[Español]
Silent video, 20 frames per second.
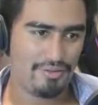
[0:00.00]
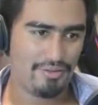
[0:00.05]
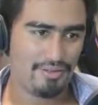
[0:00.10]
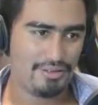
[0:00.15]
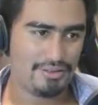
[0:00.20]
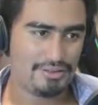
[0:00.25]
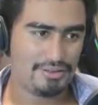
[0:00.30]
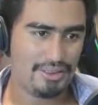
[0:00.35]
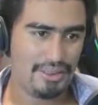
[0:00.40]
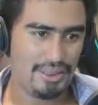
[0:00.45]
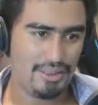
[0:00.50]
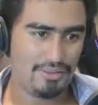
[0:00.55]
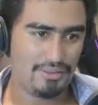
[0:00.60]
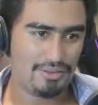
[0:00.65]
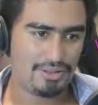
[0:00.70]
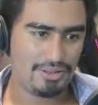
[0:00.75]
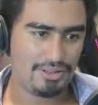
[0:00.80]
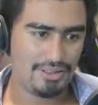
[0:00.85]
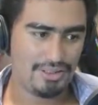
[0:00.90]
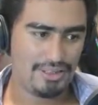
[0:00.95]
Nos
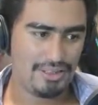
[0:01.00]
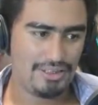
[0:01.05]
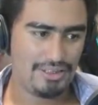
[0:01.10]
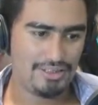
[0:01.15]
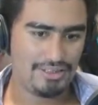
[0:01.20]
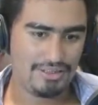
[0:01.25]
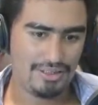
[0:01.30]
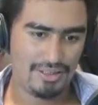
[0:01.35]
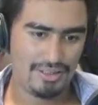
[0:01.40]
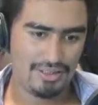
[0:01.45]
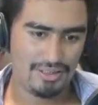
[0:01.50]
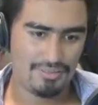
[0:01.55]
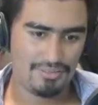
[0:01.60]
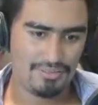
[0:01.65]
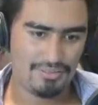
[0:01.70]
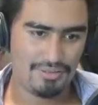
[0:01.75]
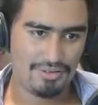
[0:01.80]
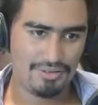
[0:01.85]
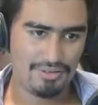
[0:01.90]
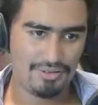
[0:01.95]
tenemos que ir al siguiente
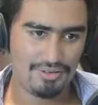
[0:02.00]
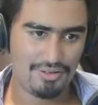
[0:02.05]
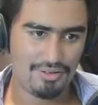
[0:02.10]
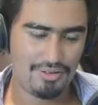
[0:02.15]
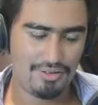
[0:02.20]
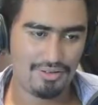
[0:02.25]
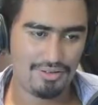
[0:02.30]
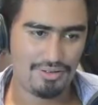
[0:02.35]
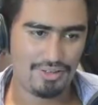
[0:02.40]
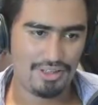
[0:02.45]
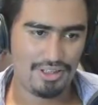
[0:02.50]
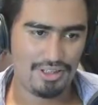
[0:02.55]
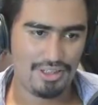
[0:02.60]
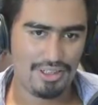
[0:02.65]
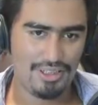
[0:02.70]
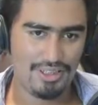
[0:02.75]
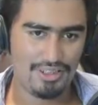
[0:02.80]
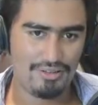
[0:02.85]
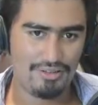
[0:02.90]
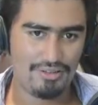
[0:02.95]
punto
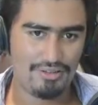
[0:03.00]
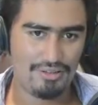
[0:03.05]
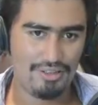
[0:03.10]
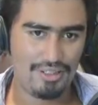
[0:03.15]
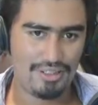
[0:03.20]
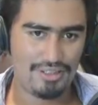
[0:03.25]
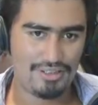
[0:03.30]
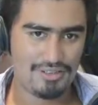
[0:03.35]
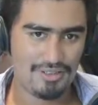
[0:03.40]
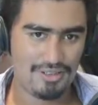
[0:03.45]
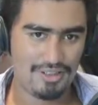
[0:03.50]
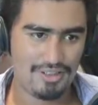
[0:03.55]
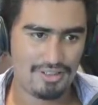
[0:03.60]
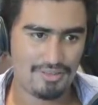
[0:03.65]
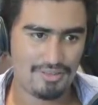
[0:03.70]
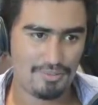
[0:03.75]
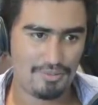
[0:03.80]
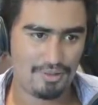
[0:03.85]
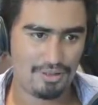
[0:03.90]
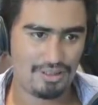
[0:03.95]
tirando
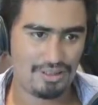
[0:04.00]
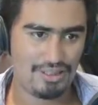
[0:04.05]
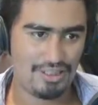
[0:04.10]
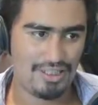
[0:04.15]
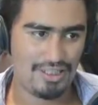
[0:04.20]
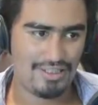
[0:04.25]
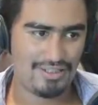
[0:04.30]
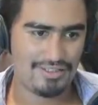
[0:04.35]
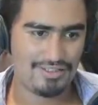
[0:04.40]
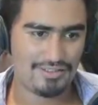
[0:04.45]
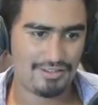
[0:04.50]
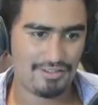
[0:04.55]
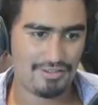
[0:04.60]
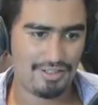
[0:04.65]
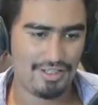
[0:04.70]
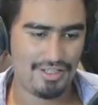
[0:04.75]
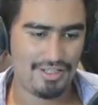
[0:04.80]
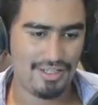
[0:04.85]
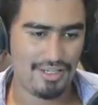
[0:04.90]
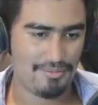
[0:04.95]
leches porque la
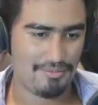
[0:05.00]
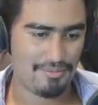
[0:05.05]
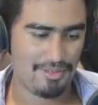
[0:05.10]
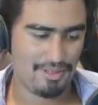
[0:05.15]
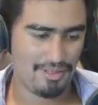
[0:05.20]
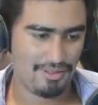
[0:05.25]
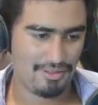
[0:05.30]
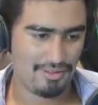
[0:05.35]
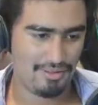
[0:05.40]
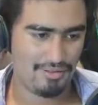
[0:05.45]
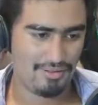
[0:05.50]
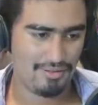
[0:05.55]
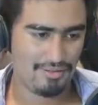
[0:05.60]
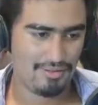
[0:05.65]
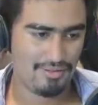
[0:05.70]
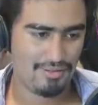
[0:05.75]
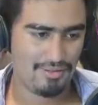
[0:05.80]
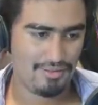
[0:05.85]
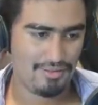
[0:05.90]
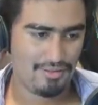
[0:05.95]
zona ya viene.
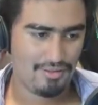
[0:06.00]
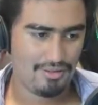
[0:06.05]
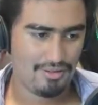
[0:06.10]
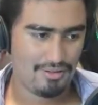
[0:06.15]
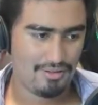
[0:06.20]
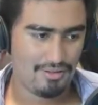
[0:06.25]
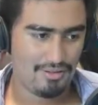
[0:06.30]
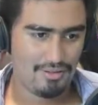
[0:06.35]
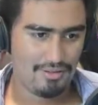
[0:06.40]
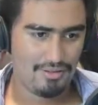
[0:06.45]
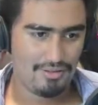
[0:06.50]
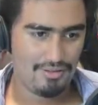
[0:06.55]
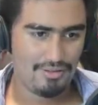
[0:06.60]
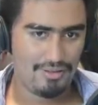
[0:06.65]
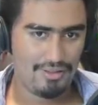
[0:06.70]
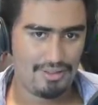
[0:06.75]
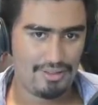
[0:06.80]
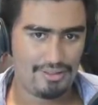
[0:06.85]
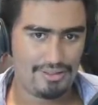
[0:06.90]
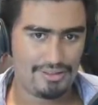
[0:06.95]

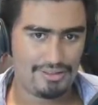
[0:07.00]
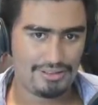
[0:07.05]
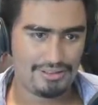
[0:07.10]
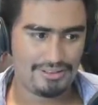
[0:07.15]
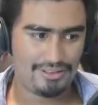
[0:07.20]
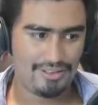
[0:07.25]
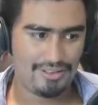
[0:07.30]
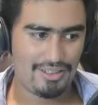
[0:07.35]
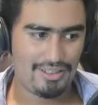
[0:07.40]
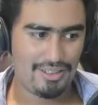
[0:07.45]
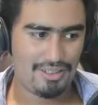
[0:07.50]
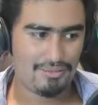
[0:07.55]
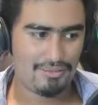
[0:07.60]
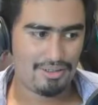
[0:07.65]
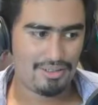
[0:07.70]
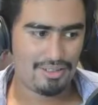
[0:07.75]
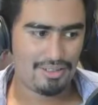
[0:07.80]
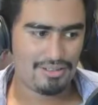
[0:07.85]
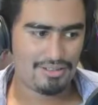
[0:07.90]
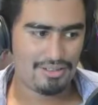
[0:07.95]
La zona ya
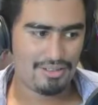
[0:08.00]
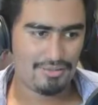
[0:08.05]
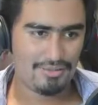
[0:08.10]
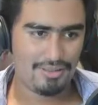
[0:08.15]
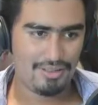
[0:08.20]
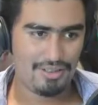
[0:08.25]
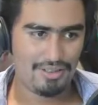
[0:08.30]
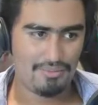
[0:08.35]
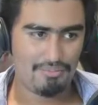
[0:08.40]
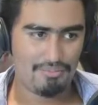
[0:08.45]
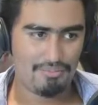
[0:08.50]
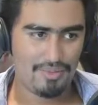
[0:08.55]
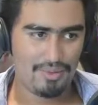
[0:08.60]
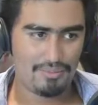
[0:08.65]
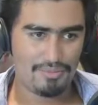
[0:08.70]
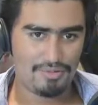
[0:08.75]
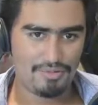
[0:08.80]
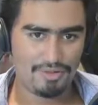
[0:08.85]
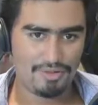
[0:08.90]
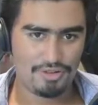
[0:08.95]
viene, chaval.
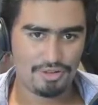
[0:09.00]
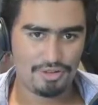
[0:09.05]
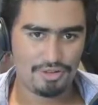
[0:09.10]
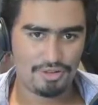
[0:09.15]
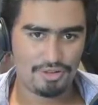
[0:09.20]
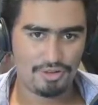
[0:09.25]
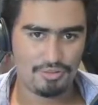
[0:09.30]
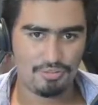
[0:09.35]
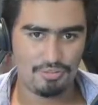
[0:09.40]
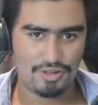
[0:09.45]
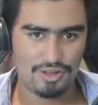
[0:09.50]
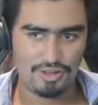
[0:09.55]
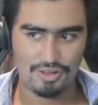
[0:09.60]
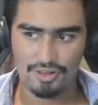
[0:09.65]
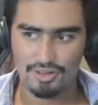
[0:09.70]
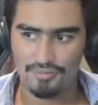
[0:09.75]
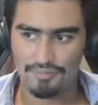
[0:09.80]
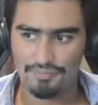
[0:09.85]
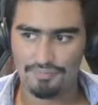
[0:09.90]
Vámonos ya.